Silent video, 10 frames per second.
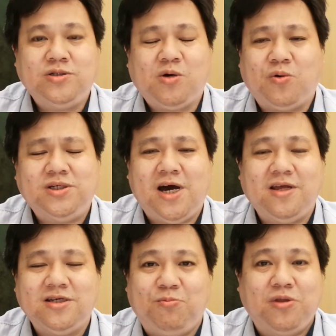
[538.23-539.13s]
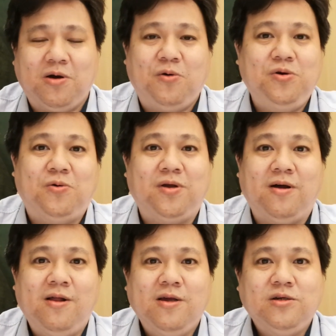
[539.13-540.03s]
些国家呢是不能够用的，
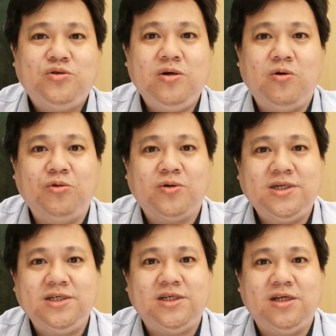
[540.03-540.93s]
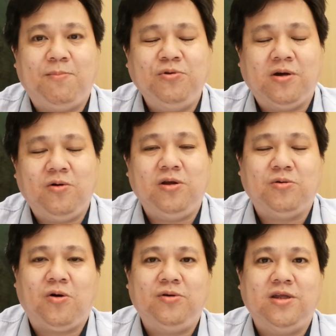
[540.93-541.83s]
所以有很多信息呢不能够流通呢，